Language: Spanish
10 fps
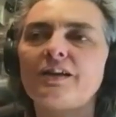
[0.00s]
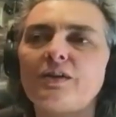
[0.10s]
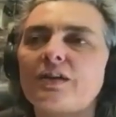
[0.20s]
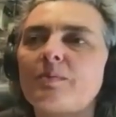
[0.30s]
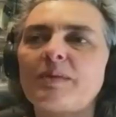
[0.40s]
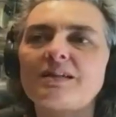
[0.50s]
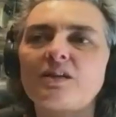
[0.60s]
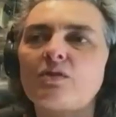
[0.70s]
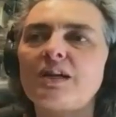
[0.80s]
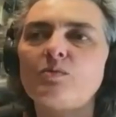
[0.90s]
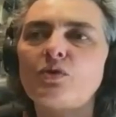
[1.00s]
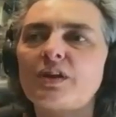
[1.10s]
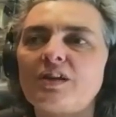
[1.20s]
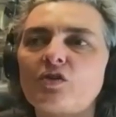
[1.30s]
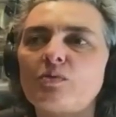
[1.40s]
eh, qué pasa con la
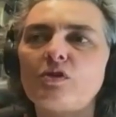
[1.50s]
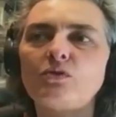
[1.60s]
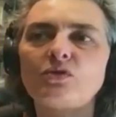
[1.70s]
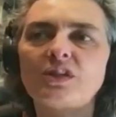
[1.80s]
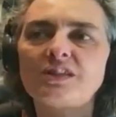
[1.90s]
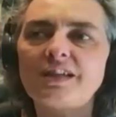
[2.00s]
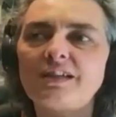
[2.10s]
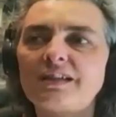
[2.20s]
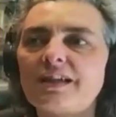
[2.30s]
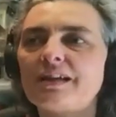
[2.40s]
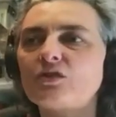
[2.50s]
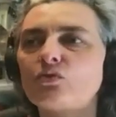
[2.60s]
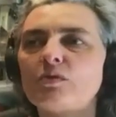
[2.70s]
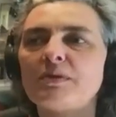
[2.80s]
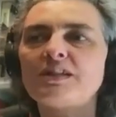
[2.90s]
mujer como en los años 60,
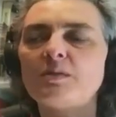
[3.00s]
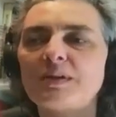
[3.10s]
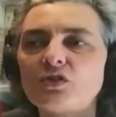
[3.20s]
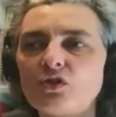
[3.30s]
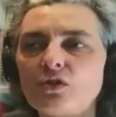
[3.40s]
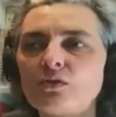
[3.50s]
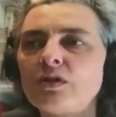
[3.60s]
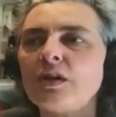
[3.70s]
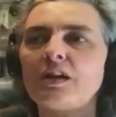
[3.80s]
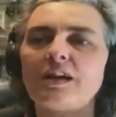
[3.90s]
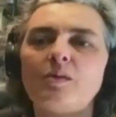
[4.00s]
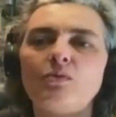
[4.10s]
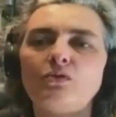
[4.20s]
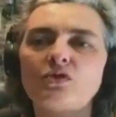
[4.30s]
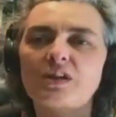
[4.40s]
su emancipación, el
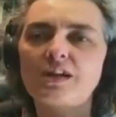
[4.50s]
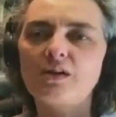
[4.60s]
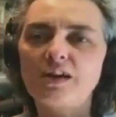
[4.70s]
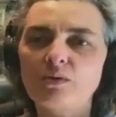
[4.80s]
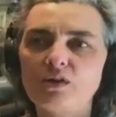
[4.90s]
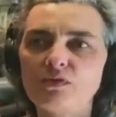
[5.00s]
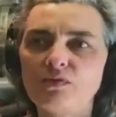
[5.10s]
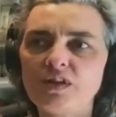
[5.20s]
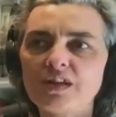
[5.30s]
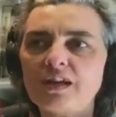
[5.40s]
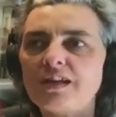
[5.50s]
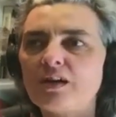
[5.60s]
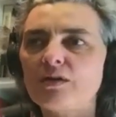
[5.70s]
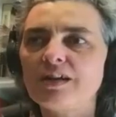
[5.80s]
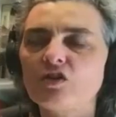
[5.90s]
mundo cerrado en la cual vivía y
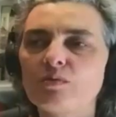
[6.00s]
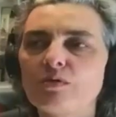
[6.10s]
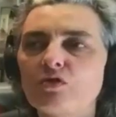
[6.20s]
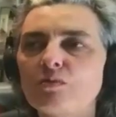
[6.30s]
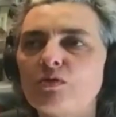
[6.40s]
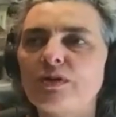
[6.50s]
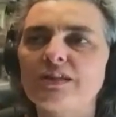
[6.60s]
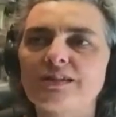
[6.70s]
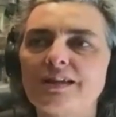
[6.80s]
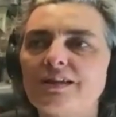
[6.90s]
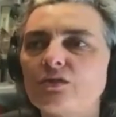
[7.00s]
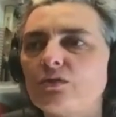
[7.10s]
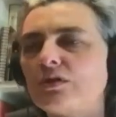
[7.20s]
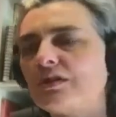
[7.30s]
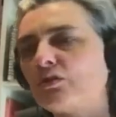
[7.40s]
ahora como, como
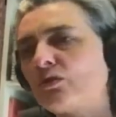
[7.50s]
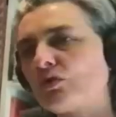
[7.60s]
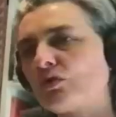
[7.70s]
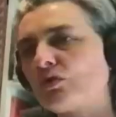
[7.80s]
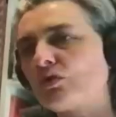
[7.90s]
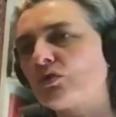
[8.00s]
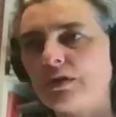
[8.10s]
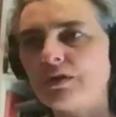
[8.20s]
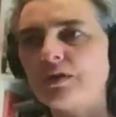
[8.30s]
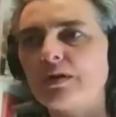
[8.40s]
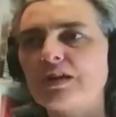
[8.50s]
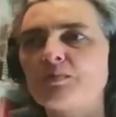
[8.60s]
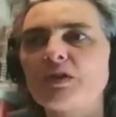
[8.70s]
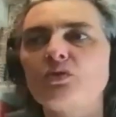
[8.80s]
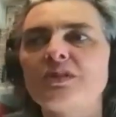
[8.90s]
estos eh,
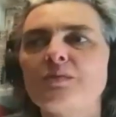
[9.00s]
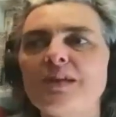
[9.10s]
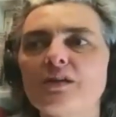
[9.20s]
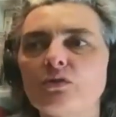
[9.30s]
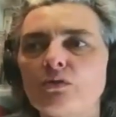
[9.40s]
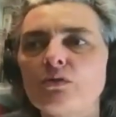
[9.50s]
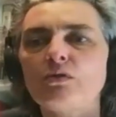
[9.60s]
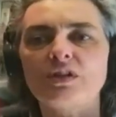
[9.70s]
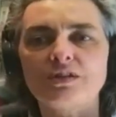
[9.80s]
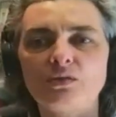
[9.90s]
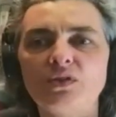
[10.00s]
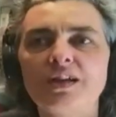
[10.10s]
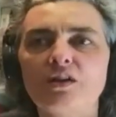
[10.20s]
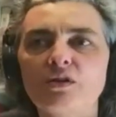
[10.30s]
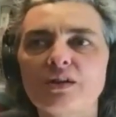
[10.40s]
espacios abiertos, lo que
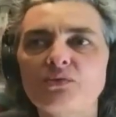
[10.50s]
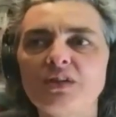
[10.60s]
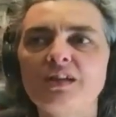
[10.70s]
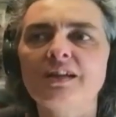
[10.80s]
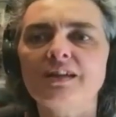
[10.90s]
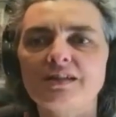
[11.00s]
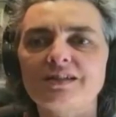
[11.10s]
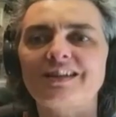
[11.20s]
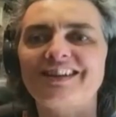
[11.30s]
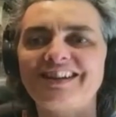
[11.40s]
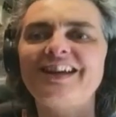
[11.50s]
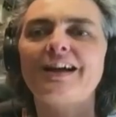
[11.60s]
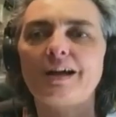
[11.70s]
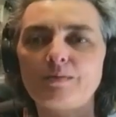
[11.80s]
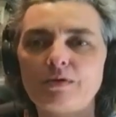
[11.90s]
significa Filia es el
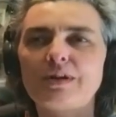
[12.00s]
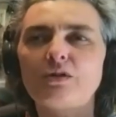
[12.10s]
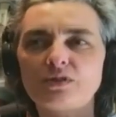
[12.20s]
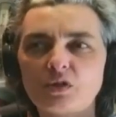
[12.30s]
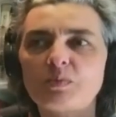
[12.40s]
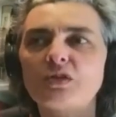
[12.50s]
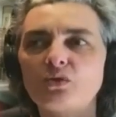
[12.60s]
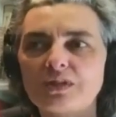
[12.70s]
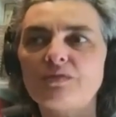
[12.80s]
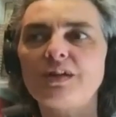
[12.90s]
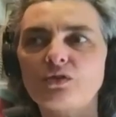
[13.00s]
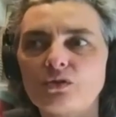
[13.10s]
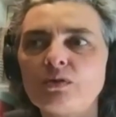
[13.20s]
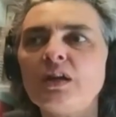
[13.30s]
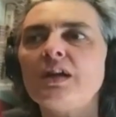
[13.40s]
amor a los espacios
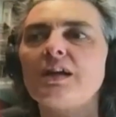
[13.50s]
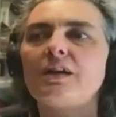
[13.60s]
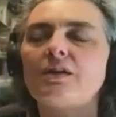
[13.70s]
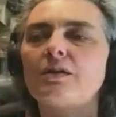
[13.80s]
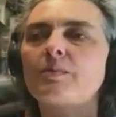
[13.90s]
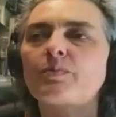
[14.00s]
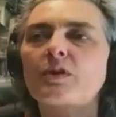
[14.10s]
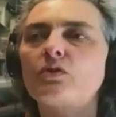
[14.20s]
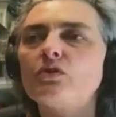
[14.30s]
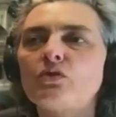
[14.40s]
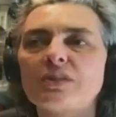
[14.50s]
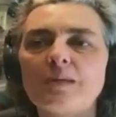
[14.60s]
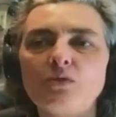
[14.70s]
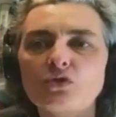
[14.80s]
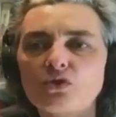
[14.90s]
abiertos, em, todos estos
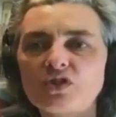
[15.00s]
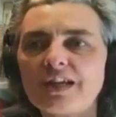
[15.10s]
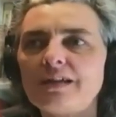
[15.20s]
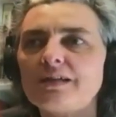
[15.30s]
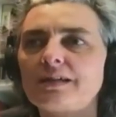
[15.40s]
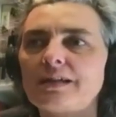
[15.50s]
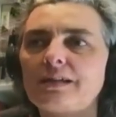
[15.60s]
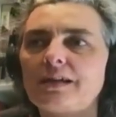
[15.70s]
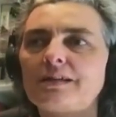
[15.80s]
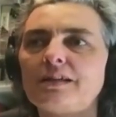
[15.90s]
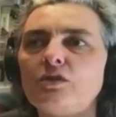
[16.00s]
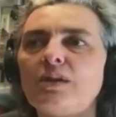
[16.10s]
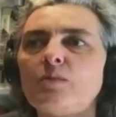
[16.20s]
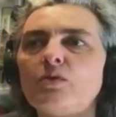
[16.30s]
cambios sociales que ha tenido